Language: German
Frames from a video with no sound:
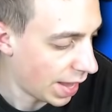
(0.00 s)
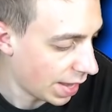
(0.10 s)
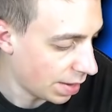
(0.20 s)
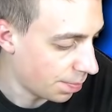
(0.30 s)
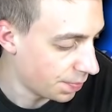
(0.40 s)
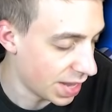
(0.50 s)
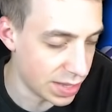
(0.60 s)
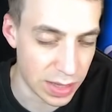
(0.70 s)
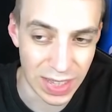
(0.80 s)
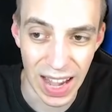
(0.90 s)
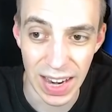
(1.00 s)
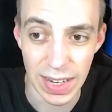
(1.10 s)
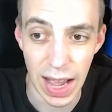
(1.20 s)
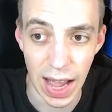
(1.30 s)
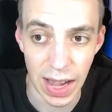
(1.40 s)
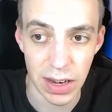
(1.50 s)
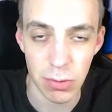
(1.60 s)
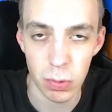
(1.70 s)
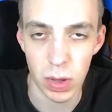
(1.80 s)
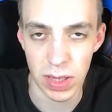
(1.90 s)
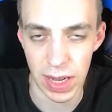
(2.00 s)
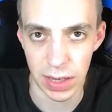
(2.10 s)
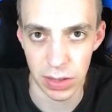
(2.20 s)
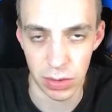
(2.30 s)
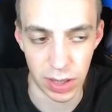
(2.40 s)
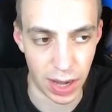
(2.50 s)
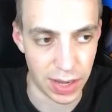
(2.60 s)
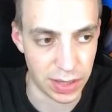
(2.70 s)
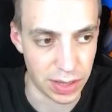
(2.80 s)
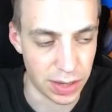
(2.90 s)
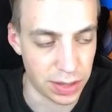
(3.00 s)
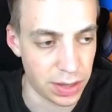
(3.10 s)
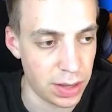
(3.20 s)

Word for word: Ey, es ist gerade 1.36 Uhr.